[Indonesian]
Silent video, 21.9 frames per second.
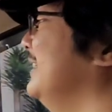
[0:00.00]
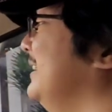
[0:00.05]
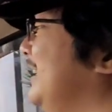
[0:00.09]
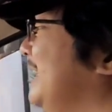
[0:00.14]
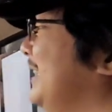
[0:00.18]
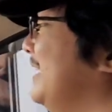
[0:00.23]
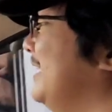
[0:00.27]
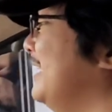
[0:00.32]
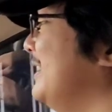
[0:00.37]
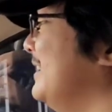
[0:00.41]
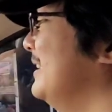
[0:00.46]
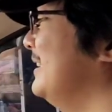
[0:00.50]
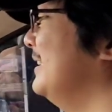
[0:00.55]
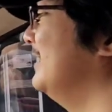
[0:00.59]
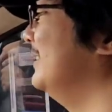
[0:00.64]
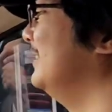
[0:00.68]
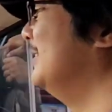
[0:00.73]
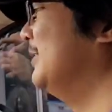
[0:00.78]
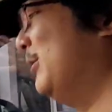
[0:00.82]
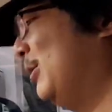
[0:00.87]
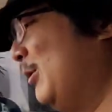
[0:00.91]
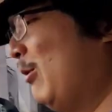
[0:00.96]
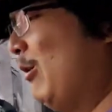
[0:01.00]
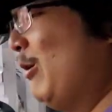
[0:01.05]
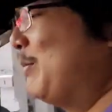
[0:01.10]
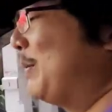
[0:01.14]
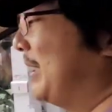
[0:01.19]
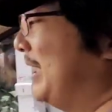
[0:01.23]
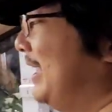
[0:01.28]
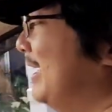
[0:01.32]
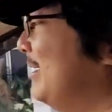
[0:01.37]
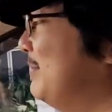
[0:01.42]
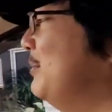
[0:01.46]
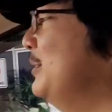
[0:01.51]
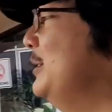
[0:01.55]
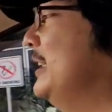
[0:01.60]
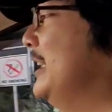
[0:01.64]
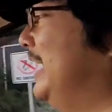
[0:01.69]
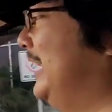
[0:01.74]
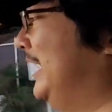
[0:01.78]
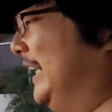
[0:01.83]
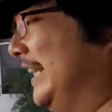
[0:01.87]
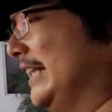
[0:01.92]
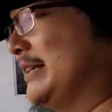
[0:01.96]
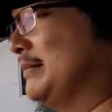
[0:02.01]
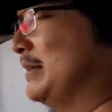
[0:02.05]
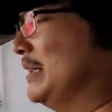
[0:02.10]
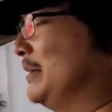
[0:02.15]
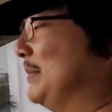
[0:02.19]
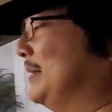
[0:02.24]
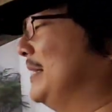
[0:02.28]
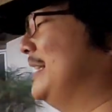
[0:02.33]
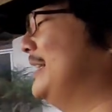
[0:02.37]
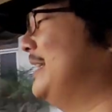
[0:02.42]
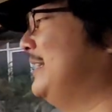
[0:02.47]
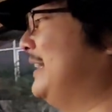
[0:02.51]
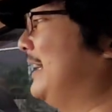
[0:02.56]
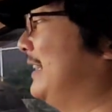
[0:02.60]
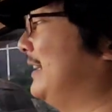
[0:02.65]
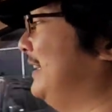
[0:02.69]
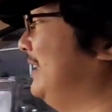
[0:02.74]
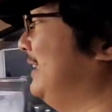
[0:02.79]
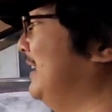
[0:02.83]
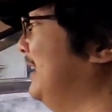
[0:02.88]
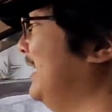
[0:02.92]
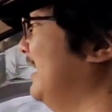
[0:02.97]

ini dulu gue pernah punya ini teman-teman R3 uh,